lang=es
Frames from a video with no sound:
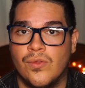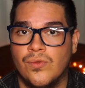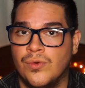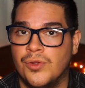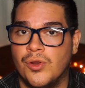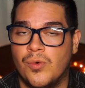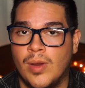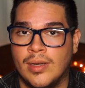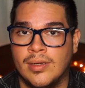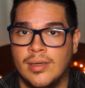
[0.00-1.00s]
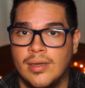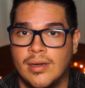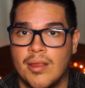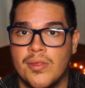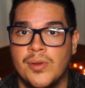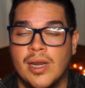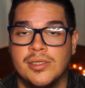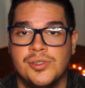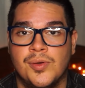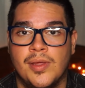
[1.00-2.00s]
su novio Juan recibió un
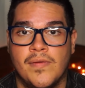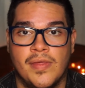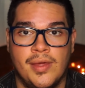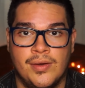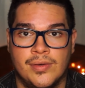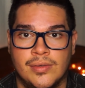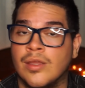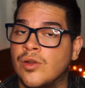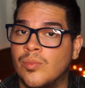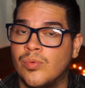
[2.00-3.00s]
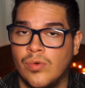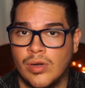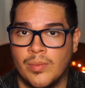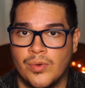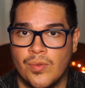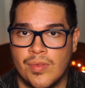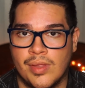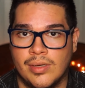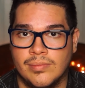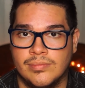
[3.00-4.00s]
archivo de video que no pudo
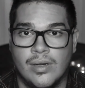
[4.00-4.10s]
reproducir.